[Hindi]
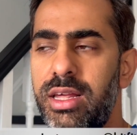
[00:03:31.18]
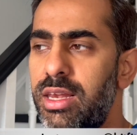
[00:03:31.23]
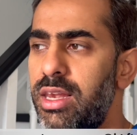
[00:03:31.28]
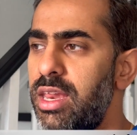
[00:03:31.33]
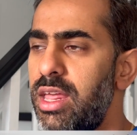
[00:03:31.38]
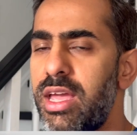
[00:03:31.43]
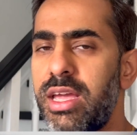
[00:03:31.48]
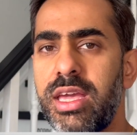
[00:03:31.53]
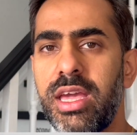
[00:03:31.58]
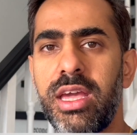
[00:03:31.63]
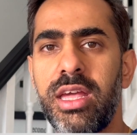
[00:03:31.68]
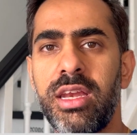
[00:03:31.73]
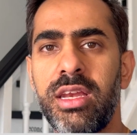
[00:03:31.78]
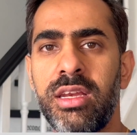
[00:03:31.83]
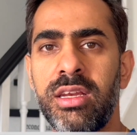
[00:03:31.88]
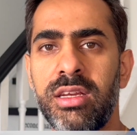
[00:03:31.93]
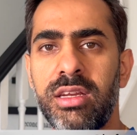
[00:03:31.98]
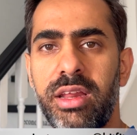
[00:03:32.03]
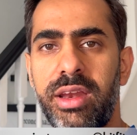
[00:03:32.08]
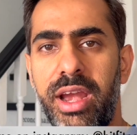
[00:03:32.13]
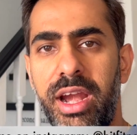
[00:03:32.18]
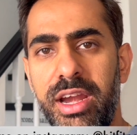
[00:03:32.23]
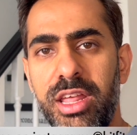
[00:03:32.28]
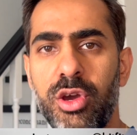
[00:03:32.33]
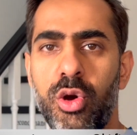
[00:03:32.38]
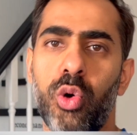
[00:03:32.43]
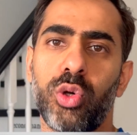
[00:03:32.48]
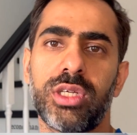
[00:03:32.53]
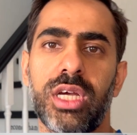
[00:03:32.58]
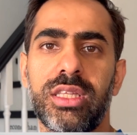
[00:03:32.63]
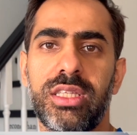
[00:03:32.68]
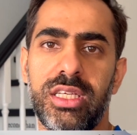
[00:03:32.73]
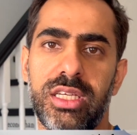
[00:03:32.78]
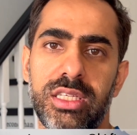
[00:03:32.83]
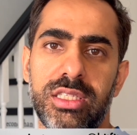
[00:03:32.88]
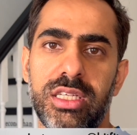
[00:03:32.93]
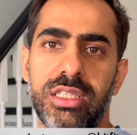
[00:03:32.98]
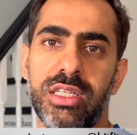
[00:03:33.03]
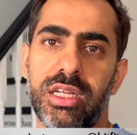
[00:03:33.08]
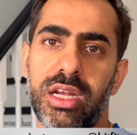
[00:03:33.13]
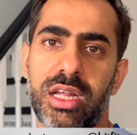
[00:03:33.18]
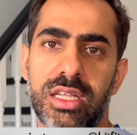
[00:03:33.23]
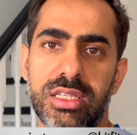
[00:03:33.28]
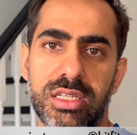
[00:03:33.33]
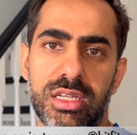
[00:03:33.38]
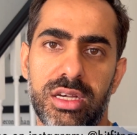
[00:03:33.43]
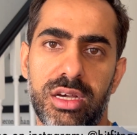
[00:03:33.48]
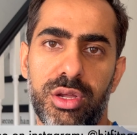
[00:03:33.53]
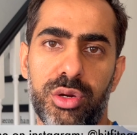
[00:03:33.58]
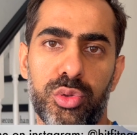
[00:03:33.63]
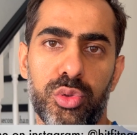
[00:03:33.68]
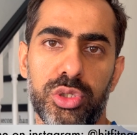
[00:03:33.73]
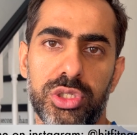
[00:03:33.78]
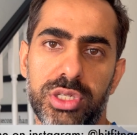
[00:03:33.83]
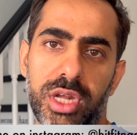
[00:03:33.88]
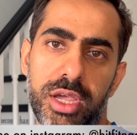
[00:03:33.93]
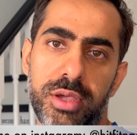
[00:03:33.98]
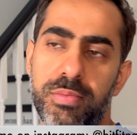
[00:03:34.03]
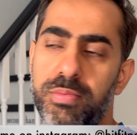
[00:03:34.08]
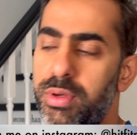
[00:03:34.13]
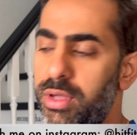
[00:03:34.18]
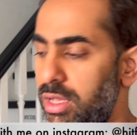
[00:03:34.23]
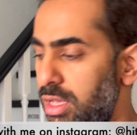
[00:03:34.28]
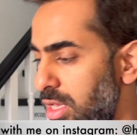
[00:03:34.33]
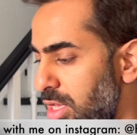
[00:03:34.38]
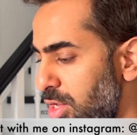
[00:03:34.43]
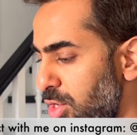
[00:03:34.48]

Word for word: लेकिन रेडी हो जाती किसी तरह से हर रोज़ टाइम पे